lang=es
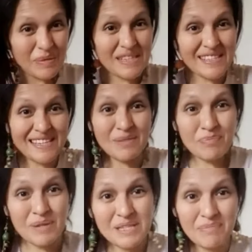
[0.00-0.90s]
veces
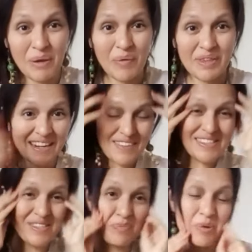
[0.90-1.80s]
pues me encuentran a
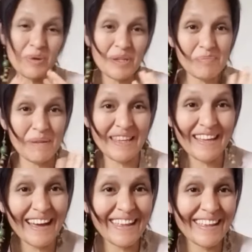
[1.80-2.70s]
veces un poco
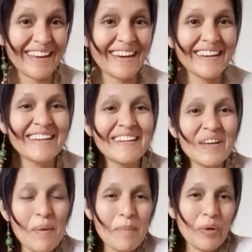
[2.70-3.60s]
despeinada,
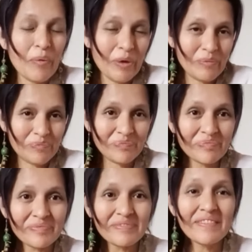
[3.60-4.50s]
pero bueno.
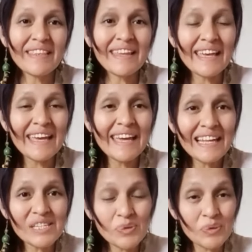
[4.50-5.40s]

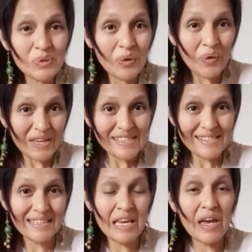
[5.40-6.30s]
El asunto es
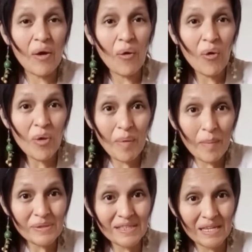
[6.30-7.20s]
que hoy
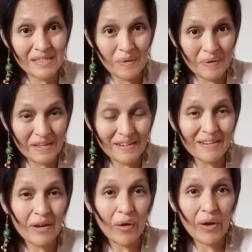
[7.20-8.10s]
vamos a
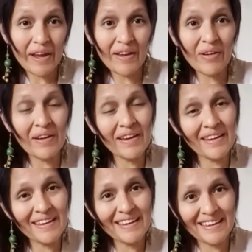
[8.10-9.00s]
saber
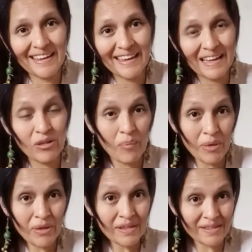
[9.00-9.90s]
eh, los
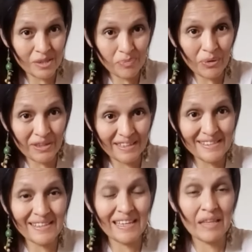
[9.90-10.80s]
medios de
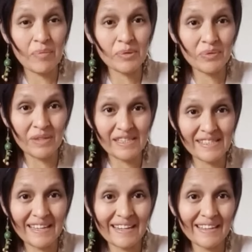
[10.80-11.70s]
transporte que debemos
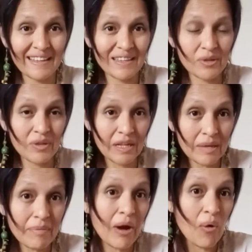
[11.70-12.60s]
utilizar dentro de
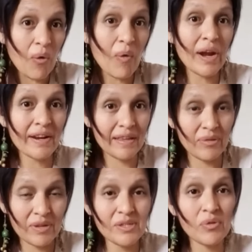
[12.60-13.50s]
Lima o
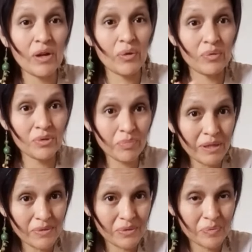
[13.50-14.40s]
alrededores con algunos
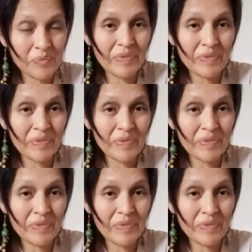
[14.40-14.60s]
precios.